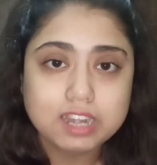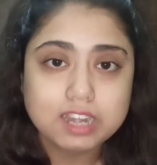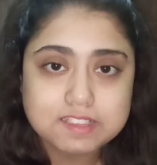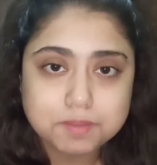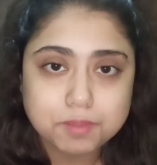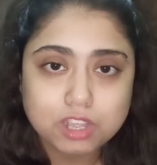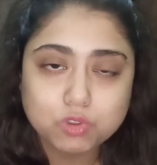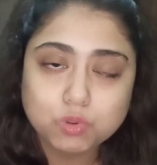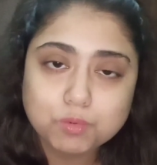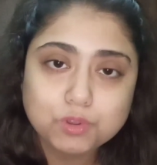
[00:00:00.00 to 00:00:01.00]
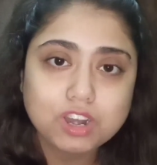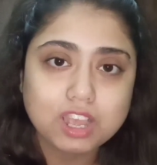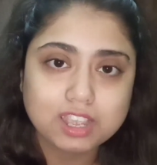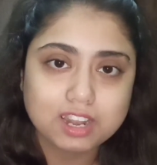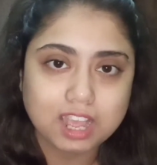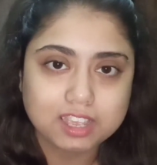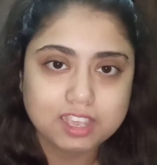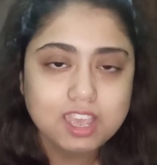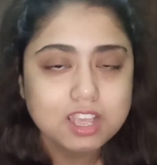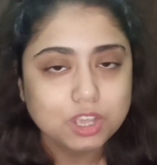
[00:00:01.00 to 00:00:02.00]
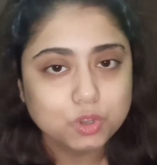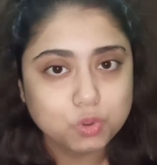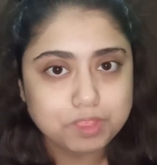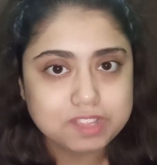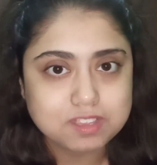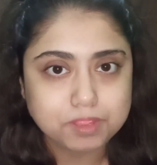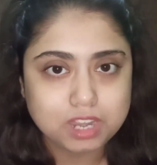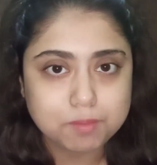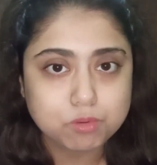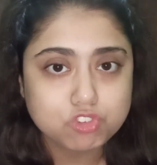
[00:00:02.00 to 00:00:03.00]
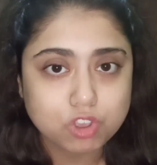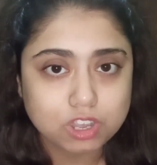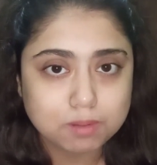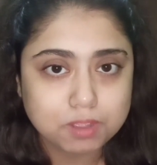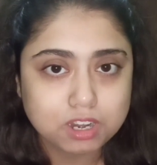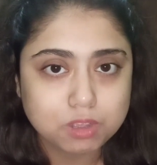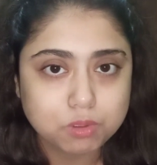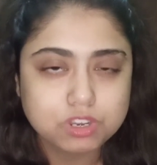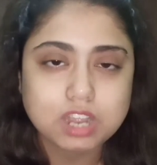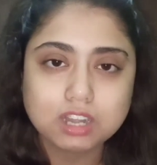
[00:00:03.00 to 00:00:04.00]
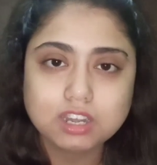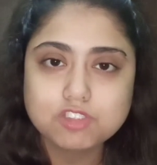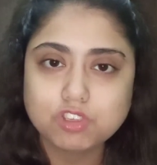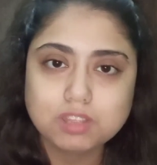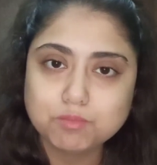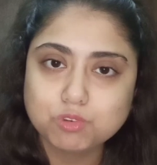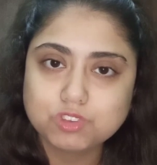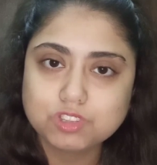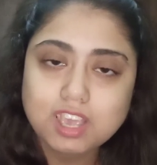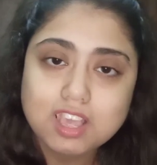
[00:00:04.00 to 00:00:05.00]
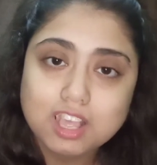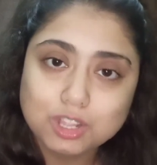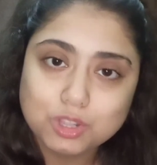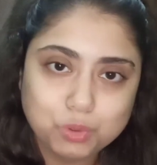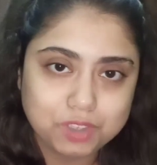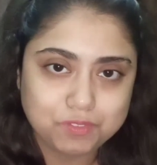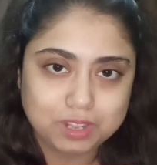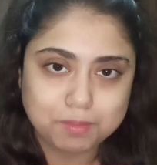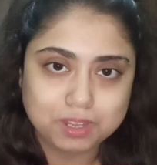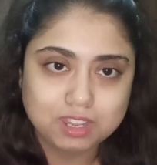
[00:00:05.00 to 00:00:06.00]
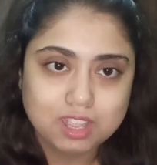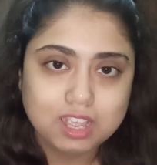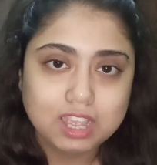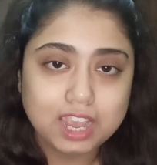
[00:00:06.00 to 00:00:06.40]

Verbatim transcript: রাত্রিবেলা ঘুমানোর আগে লাগিয়ে ঘুমিয়ে যাবেন এবং সকালবেলা উঠে ঠান্ডা জলে মুখটিকে ধুয়ে ফেলবেন